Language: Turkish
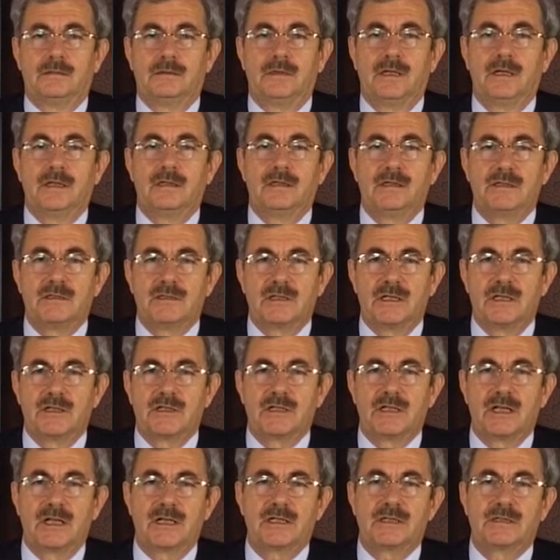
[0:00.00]
Değerli
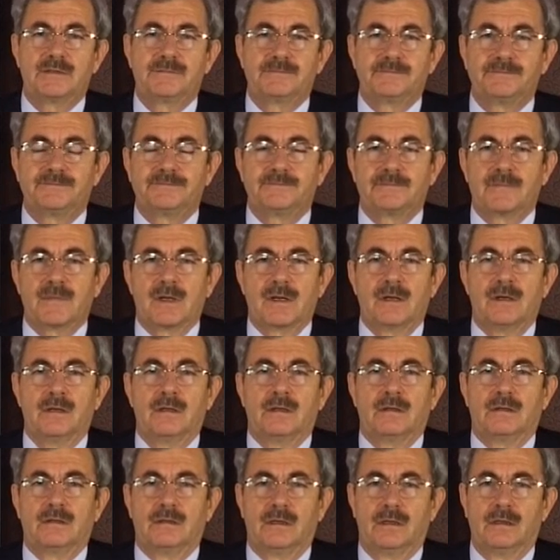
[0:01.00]
izleyiciler,
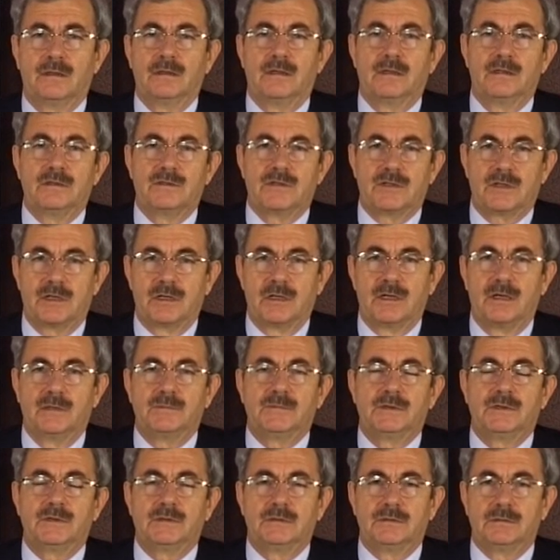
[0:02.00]
Allah'ın
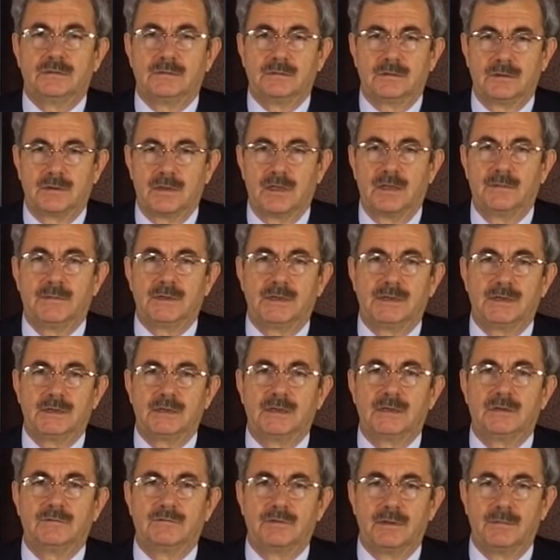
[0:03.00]
selamı, rahmeti
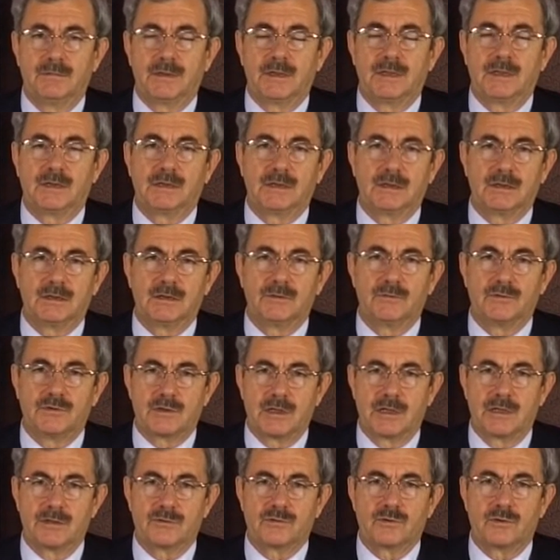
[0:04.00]
ve bereketi
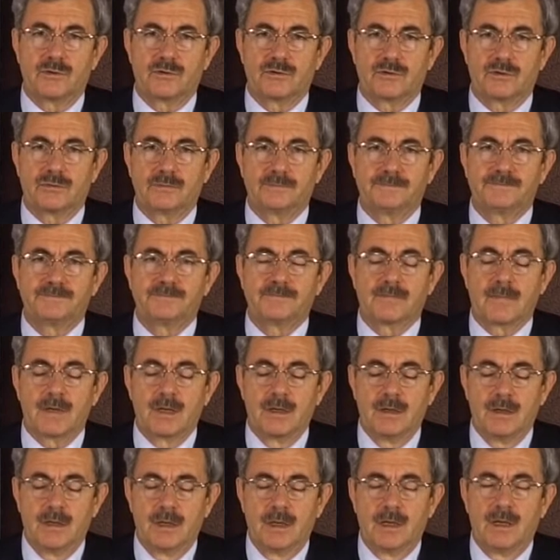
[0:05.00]
üzerinize olsun.
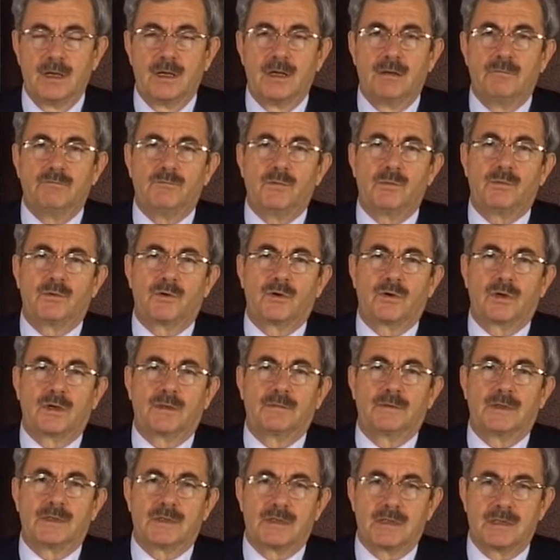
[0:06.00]
Bu
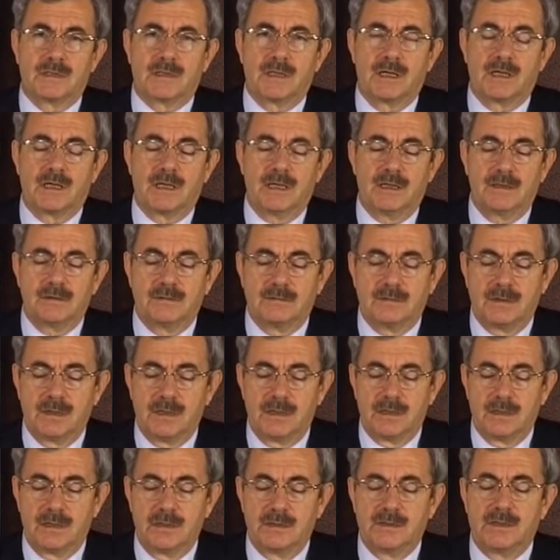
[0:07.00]
programda sizlere
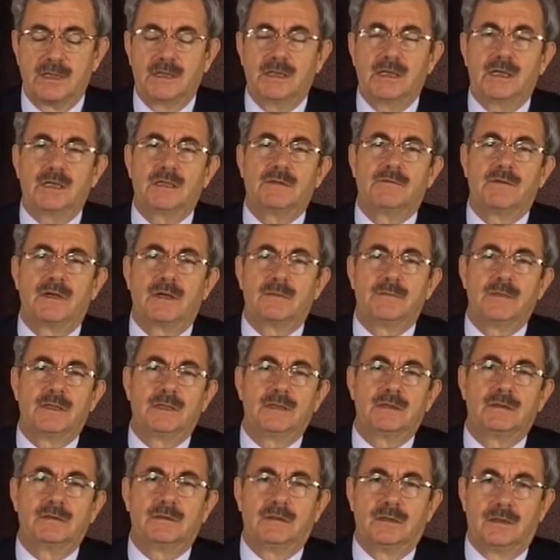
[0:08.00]
zekat
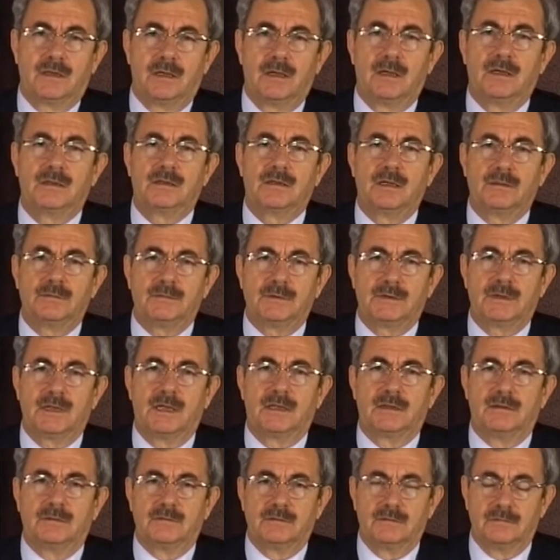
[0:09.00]
vermenin
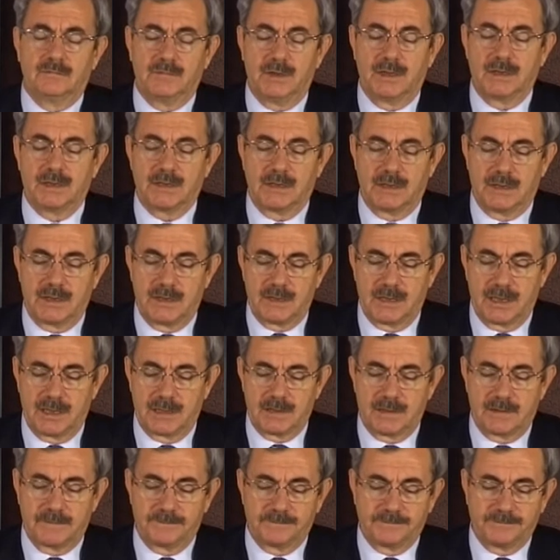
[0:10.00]
adabından
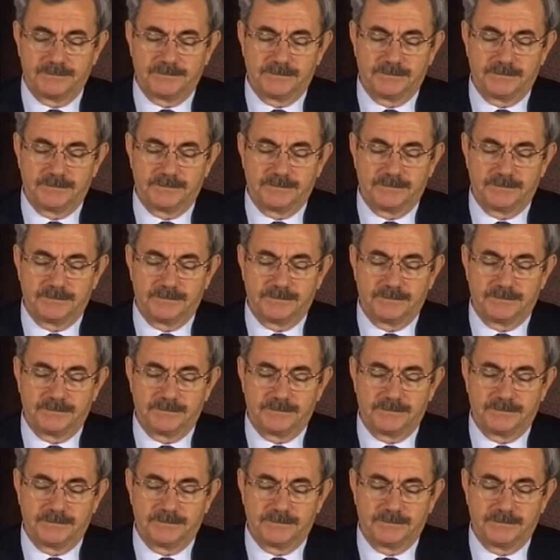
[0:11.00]
bahsedeceğiz.